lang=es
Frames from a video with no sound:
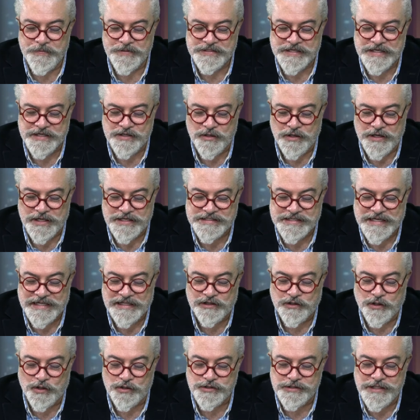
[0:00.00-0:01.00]
señores,
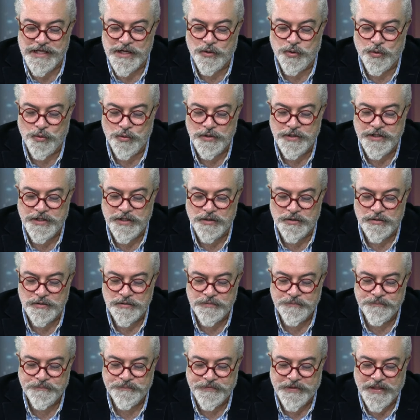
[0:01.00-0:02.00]
el 2 de
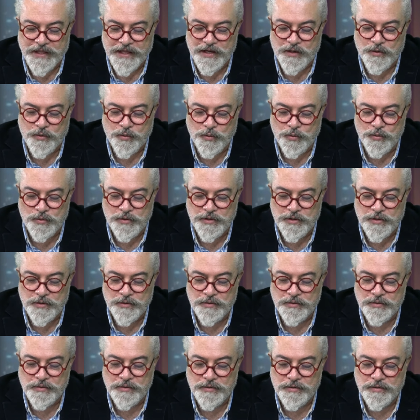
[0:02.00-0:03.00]
julio, de
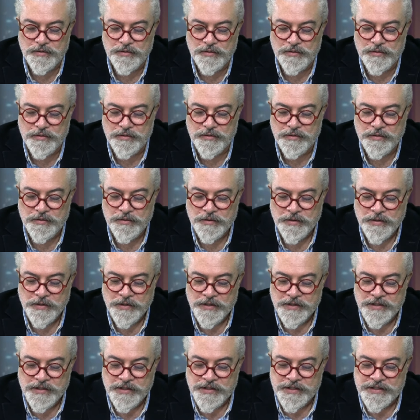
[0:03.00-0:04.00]
julio... Ya se acabó
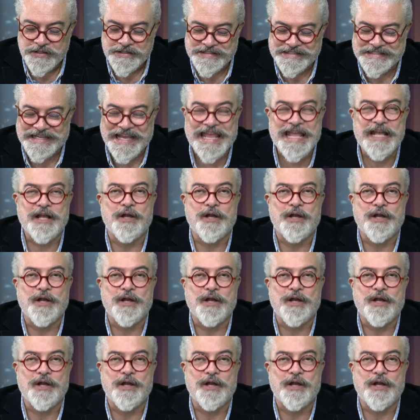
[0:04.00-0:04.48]
este año. Se